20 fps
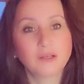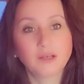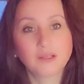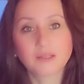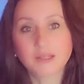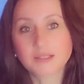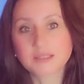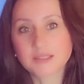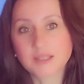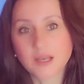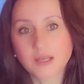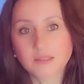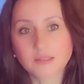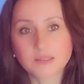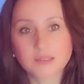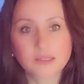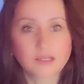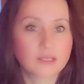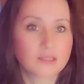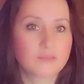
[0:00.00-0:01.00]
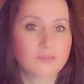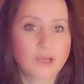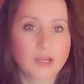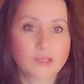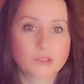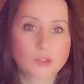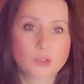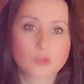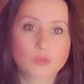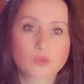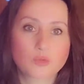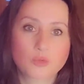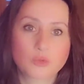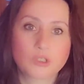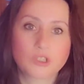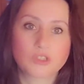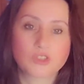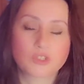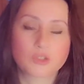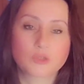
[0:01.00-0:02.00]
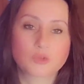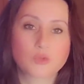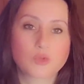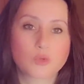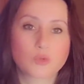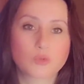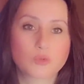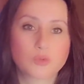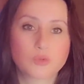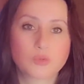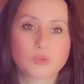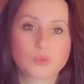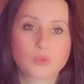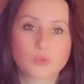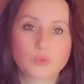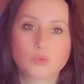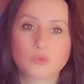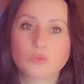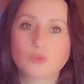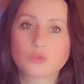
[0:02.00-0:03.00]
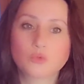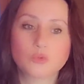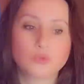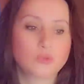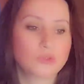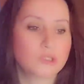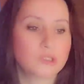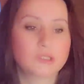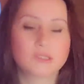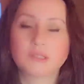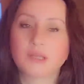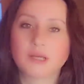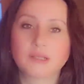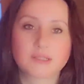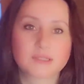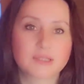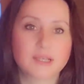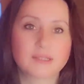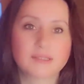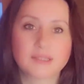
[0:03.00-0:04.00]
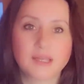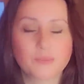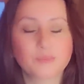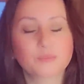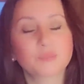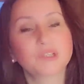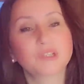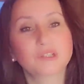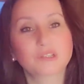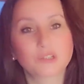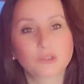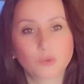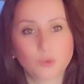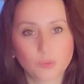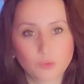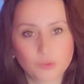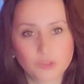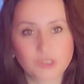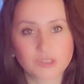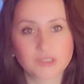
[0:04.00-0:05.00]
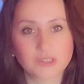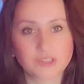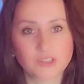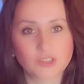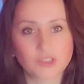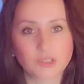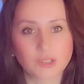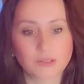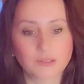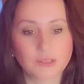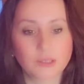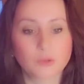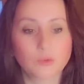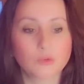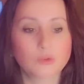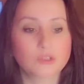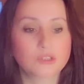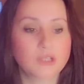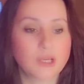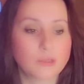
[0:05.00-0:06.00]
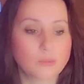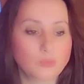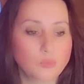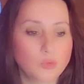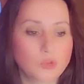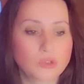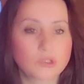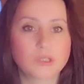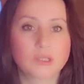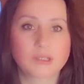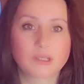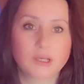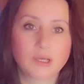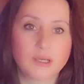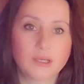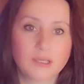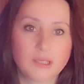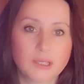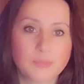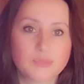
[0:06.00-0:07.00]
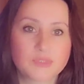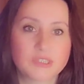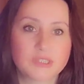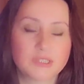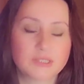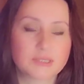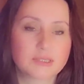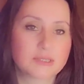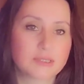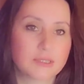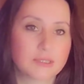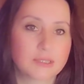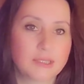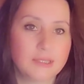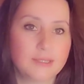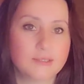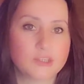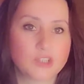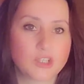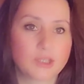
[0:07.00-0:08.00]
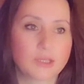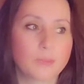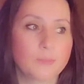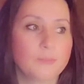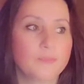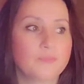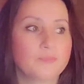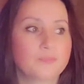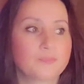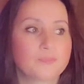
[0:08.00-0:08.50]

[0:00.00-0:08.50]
Allah sağlık saat verdiği sürece çok uzun yıllar zaten bir arada olacağız inşallah. O yüzden mutlaka hepsine sıra gelecek.